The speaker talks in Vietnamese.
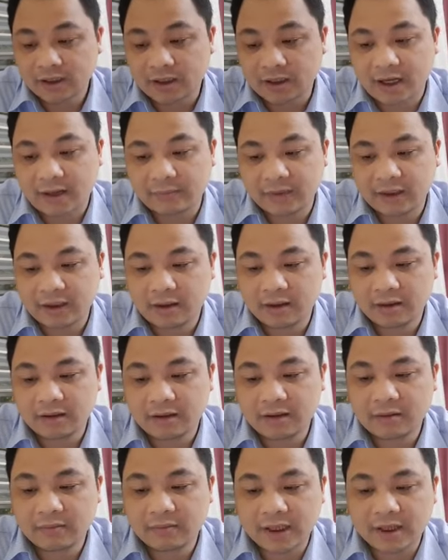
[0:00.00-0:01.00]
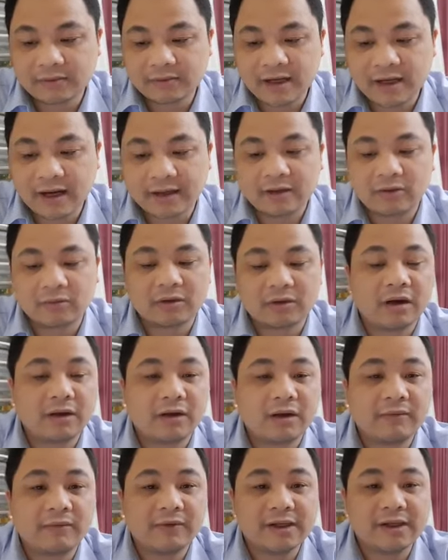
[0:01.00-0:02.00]
thời hạn bị nâng lương kéo dài đồng thời
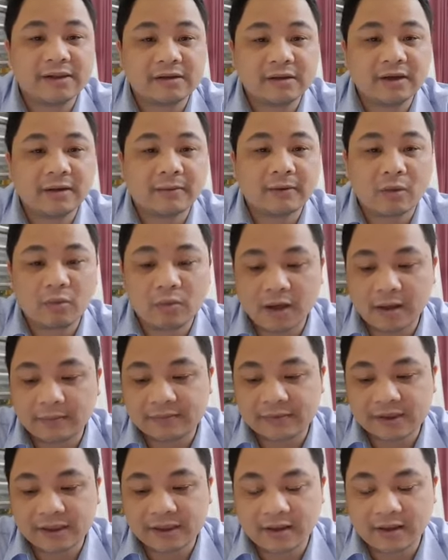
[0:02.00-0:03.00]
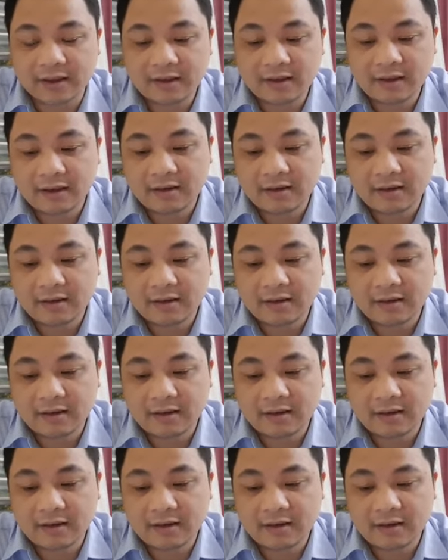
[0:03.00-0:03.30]
đơn vị sự nghiệp công lập sẽ